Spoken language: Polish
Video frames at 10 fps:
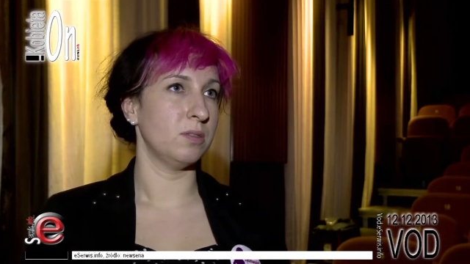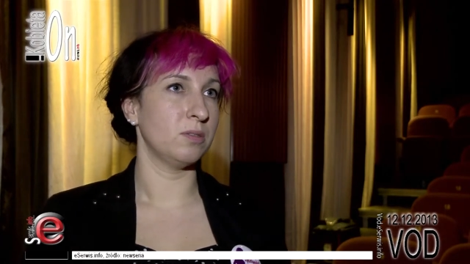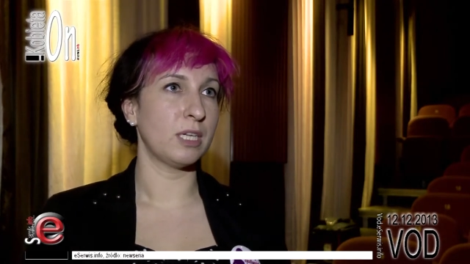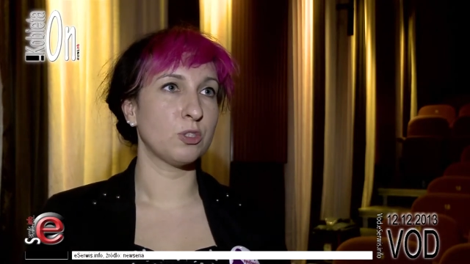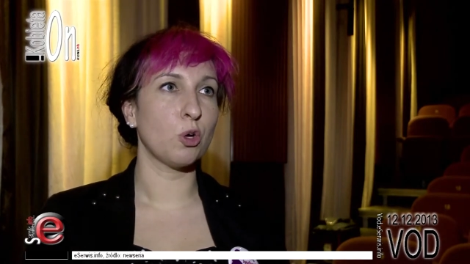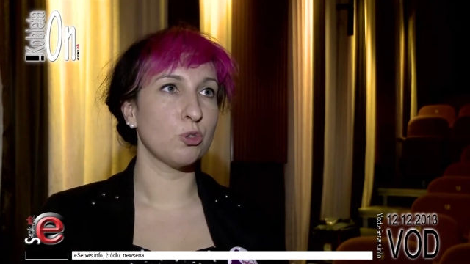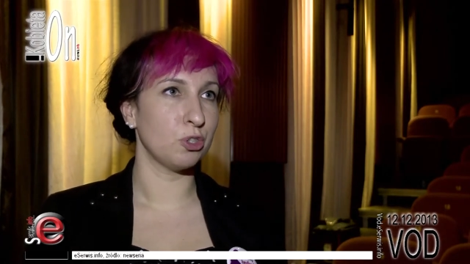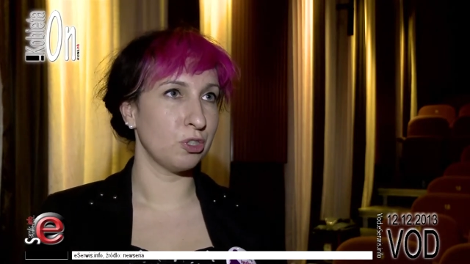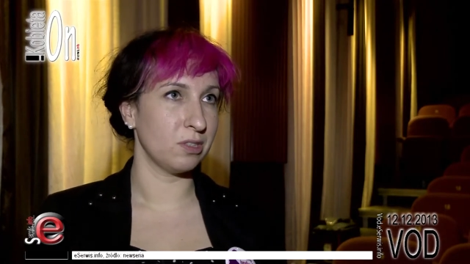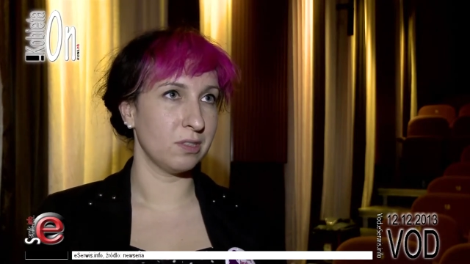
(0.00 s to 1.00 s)
na co
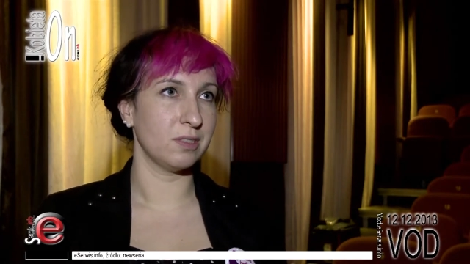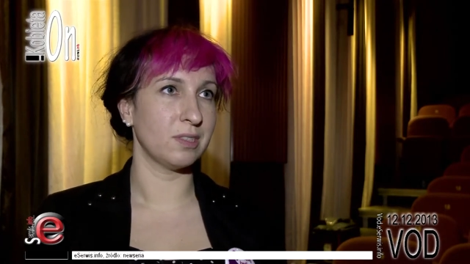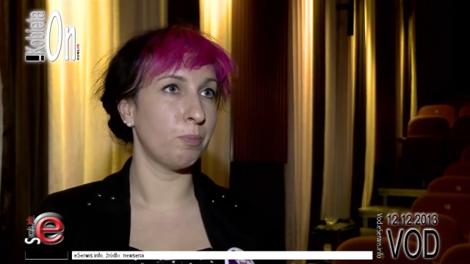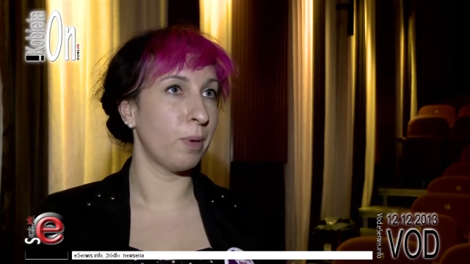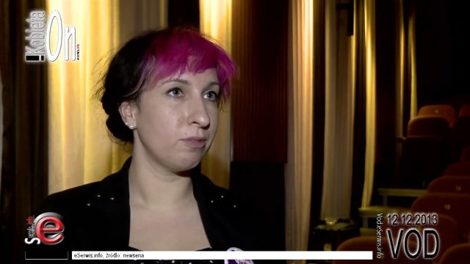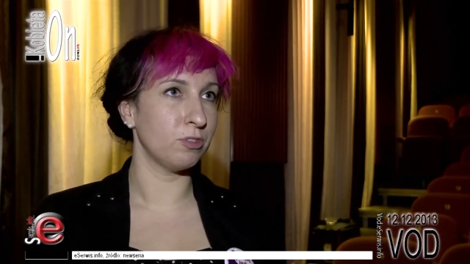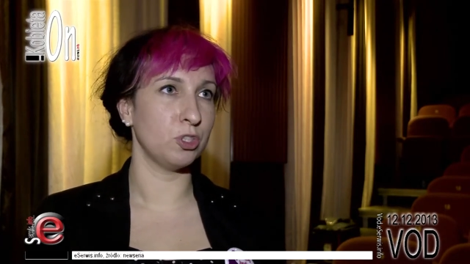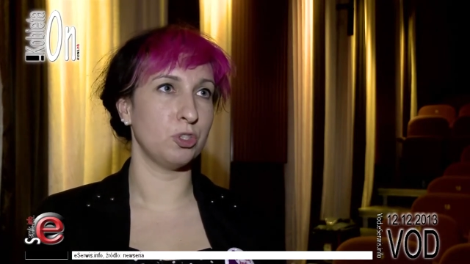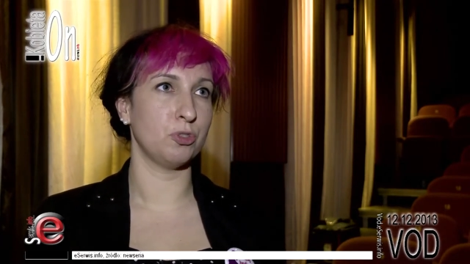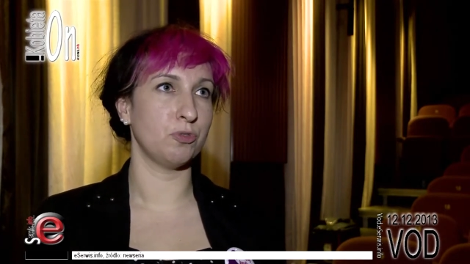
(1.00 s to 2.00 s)
dzień
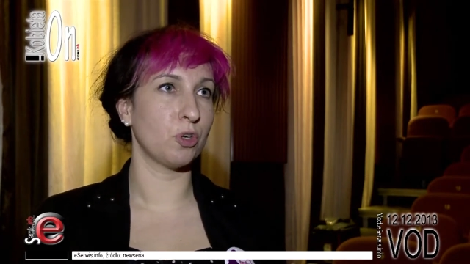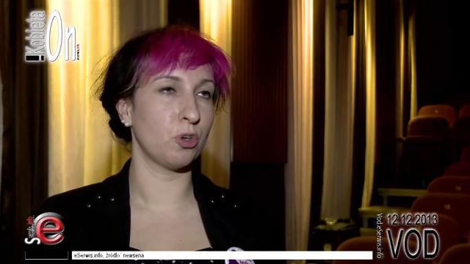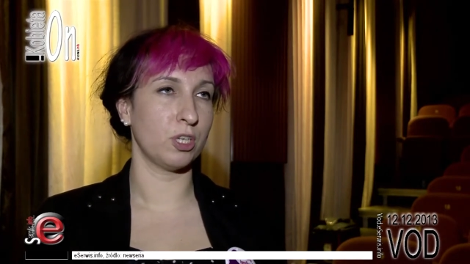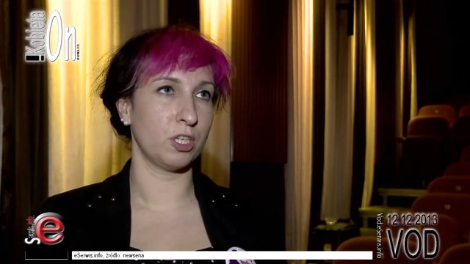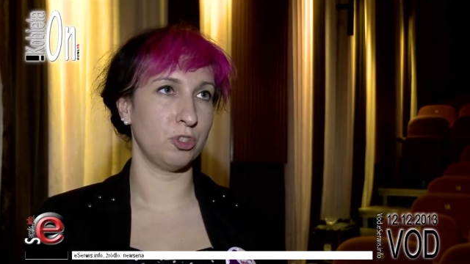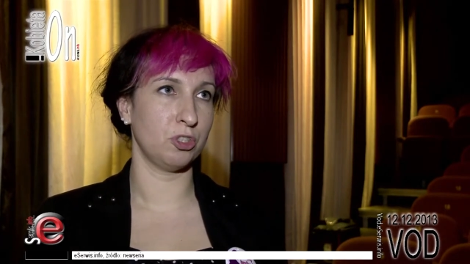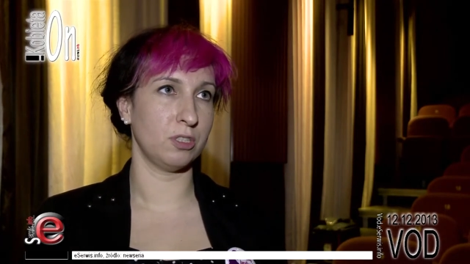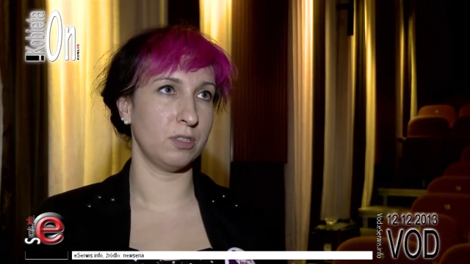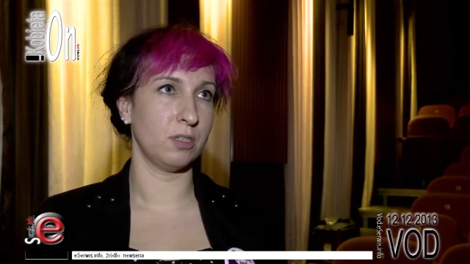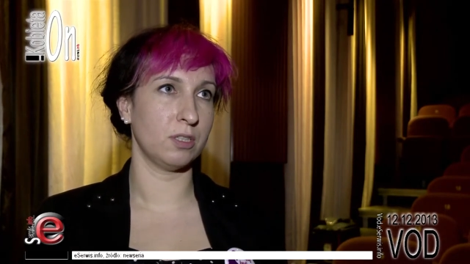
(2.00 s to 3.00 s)
zapewnić, wykonać
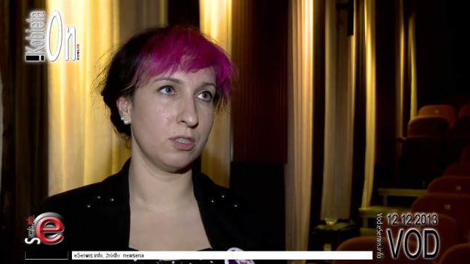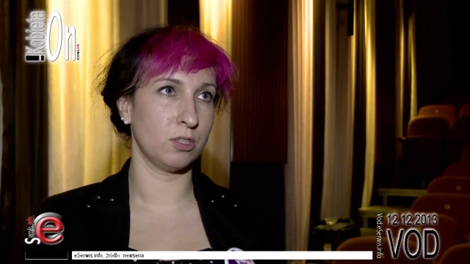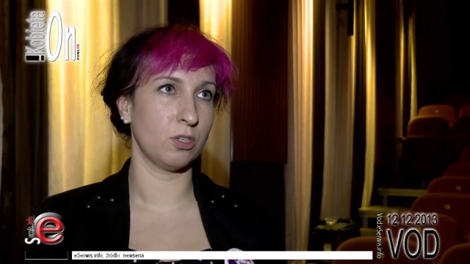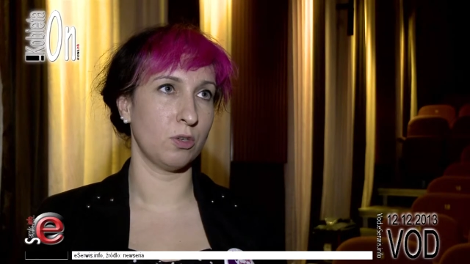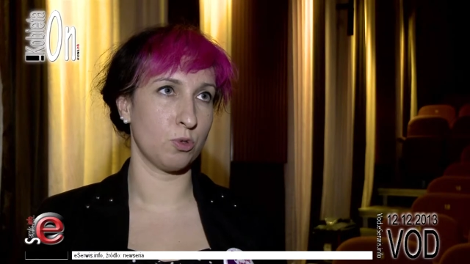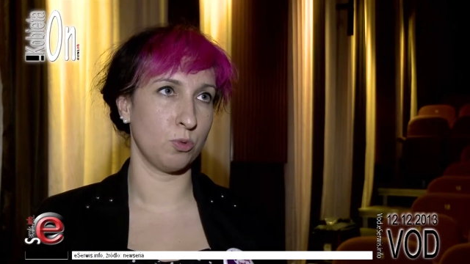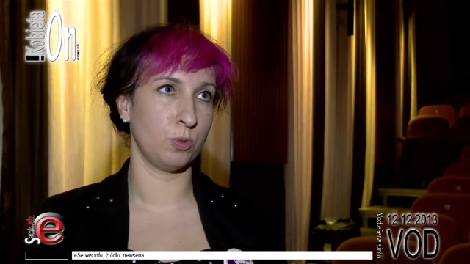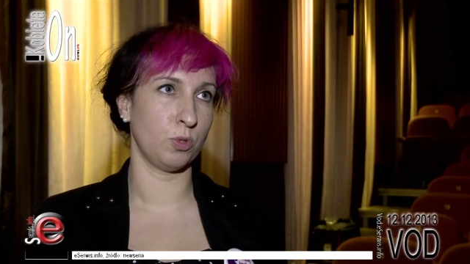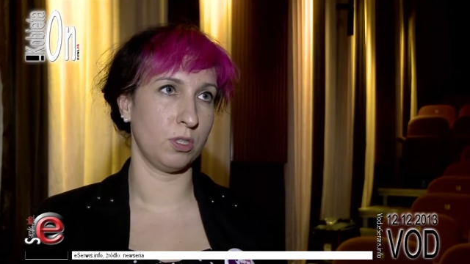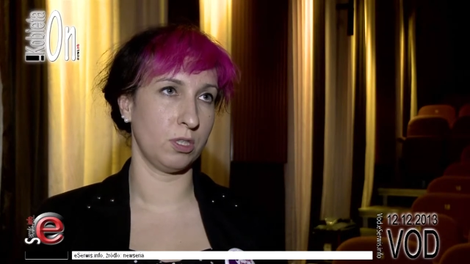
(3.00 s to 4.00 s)
dla tych osób,
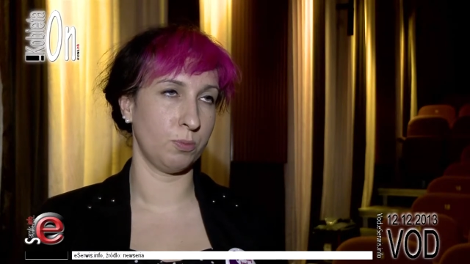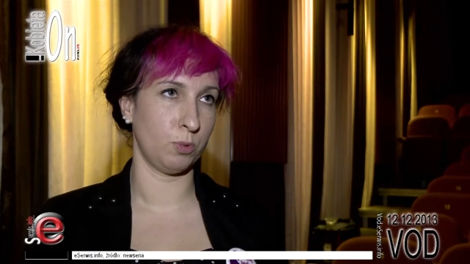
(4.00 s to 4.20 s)
które tego